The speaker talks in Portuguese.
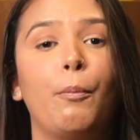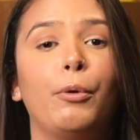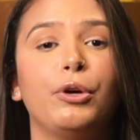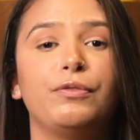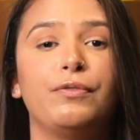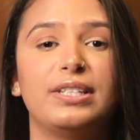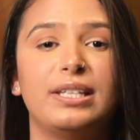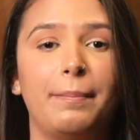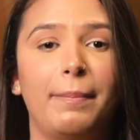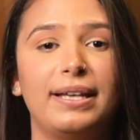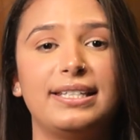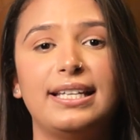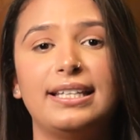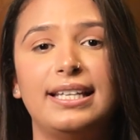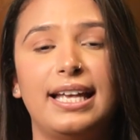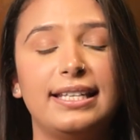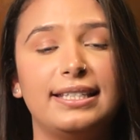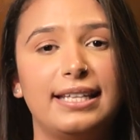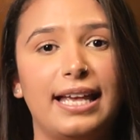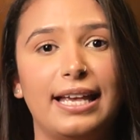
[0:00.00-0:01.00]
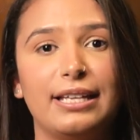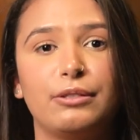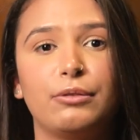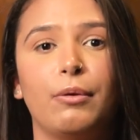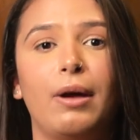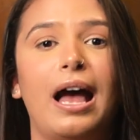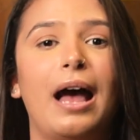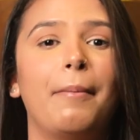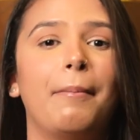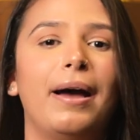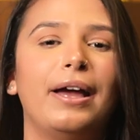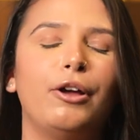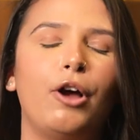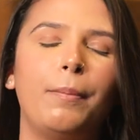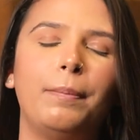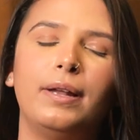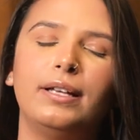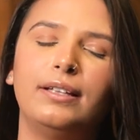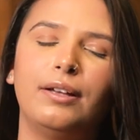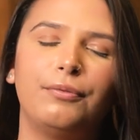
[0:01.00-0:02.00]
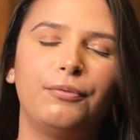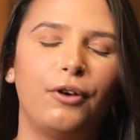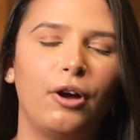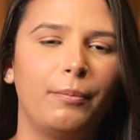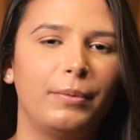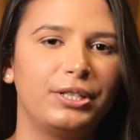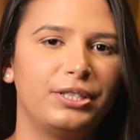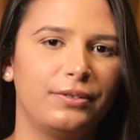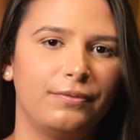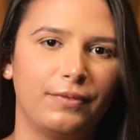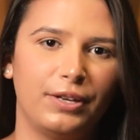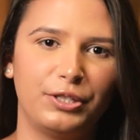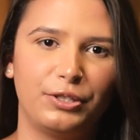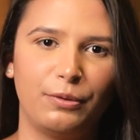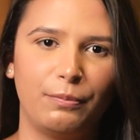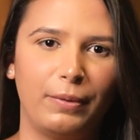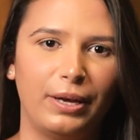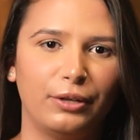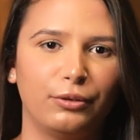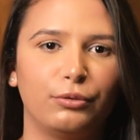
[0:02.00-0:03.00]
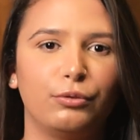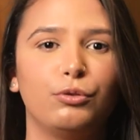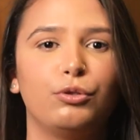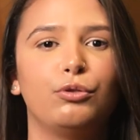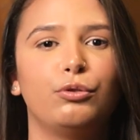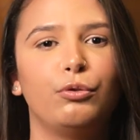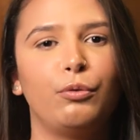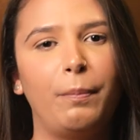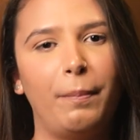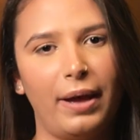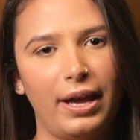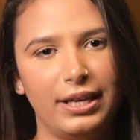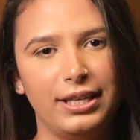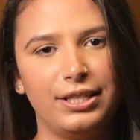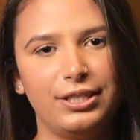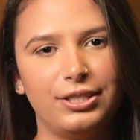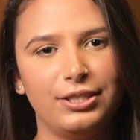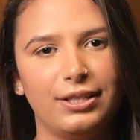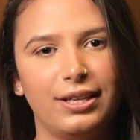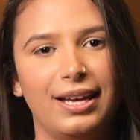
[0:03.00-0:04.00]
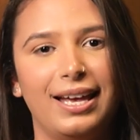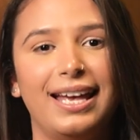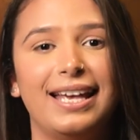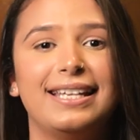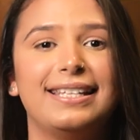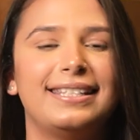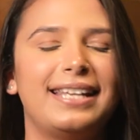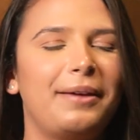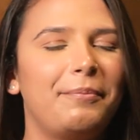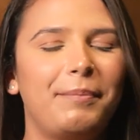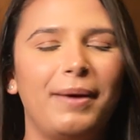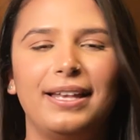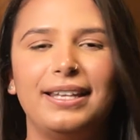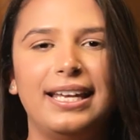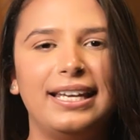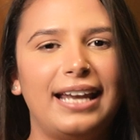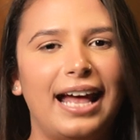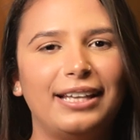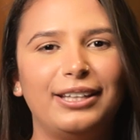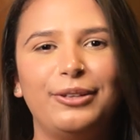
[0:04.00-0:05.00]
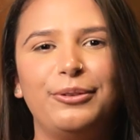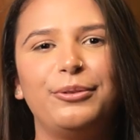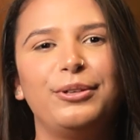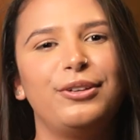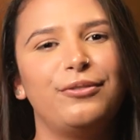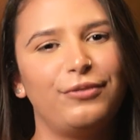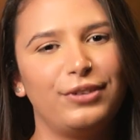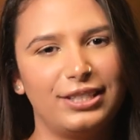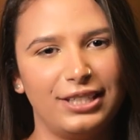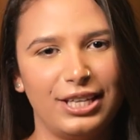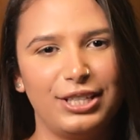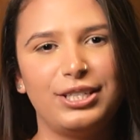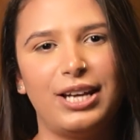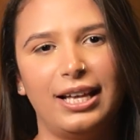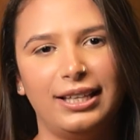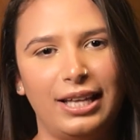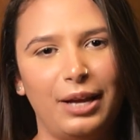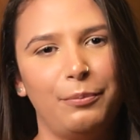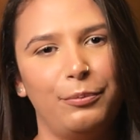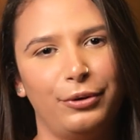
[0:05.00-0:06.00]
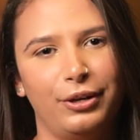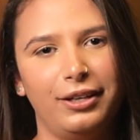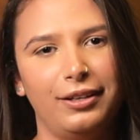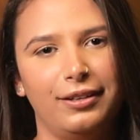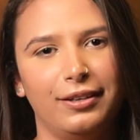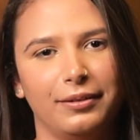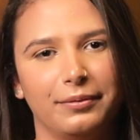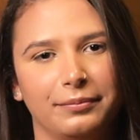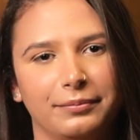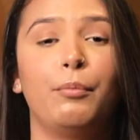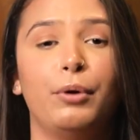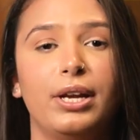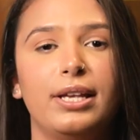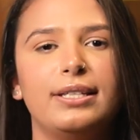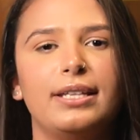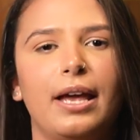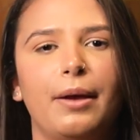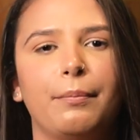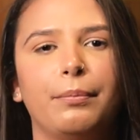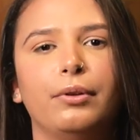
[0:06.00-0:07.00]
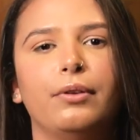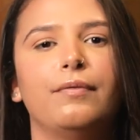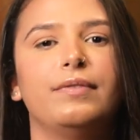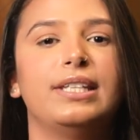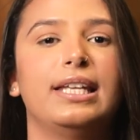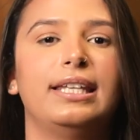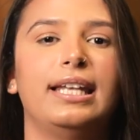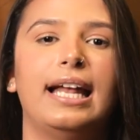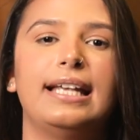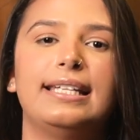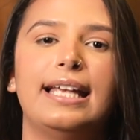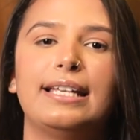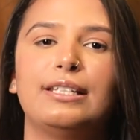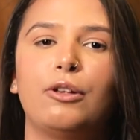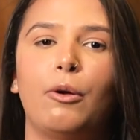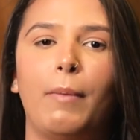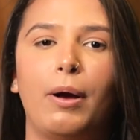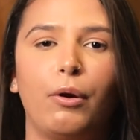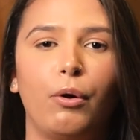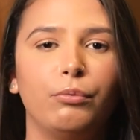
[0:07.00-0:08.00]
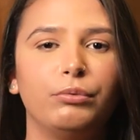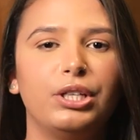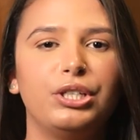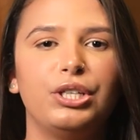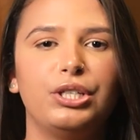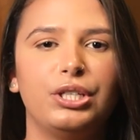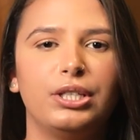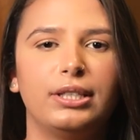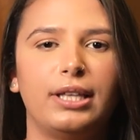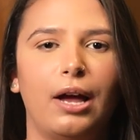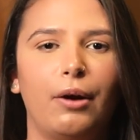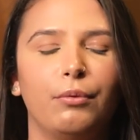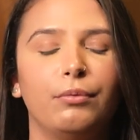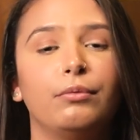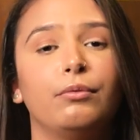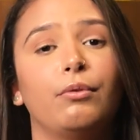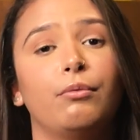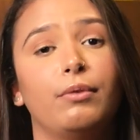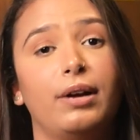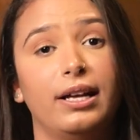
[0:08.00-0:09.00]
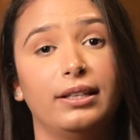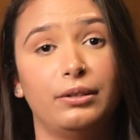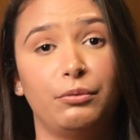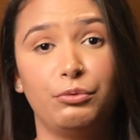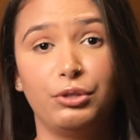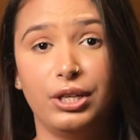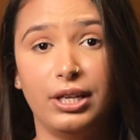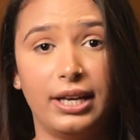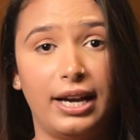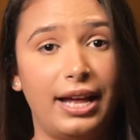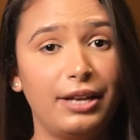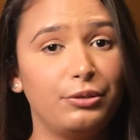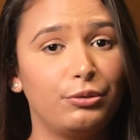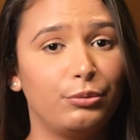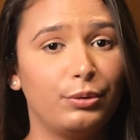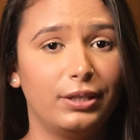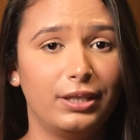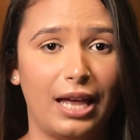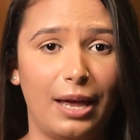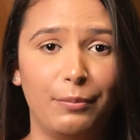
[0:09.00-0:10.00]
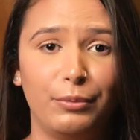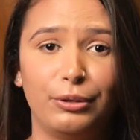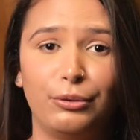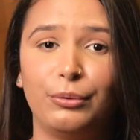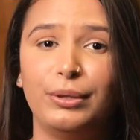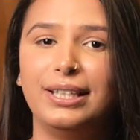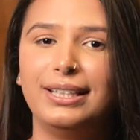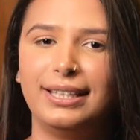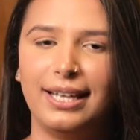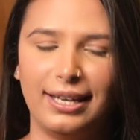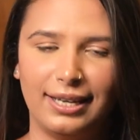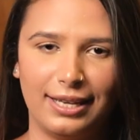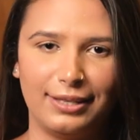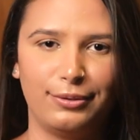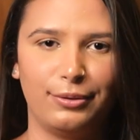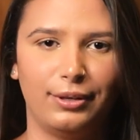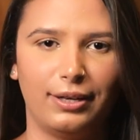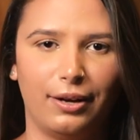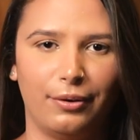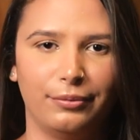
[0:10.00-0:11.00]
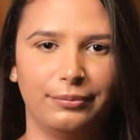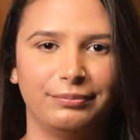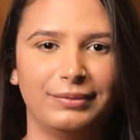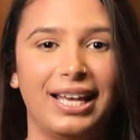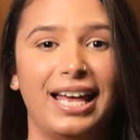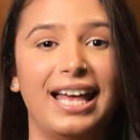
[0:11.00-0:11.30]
pois você passa a ter acesso à maior plataforma de investimentos do país sem perder nada do que você já tem por aqui. Por exemplo, você terá acesso a uma conta digital com cartão de crédito e débito internacional,